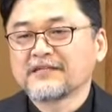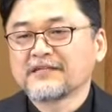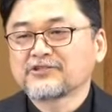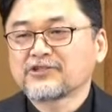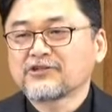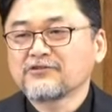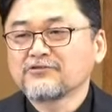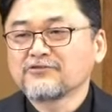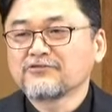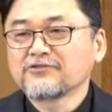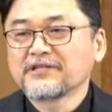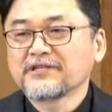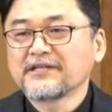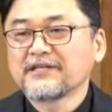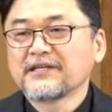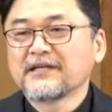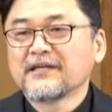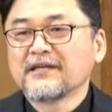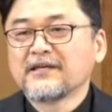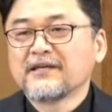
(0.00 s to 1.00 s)

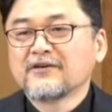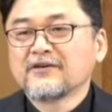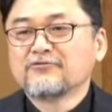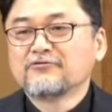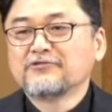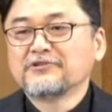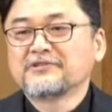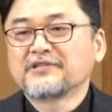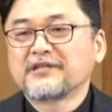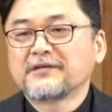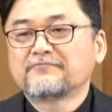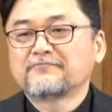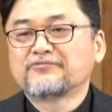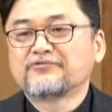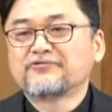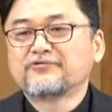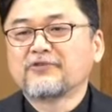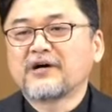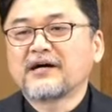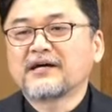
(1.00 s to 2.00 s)
천국이 우리들의
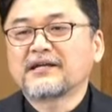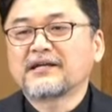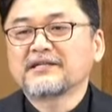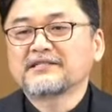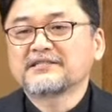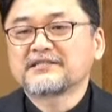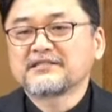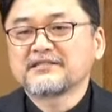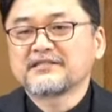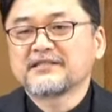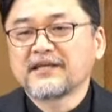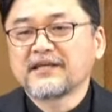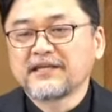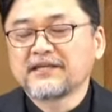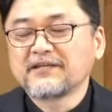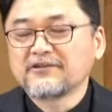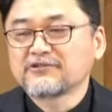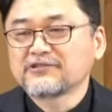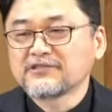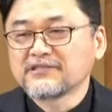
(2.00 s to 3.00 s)
부활의 시대에
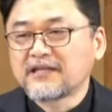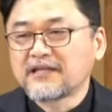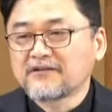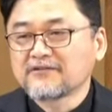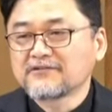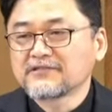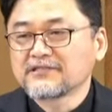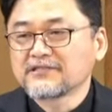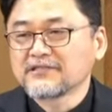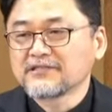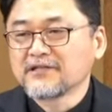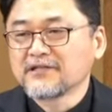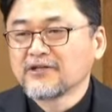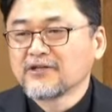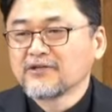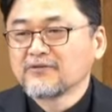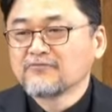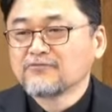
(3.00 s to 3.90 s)
이루어진다는 것이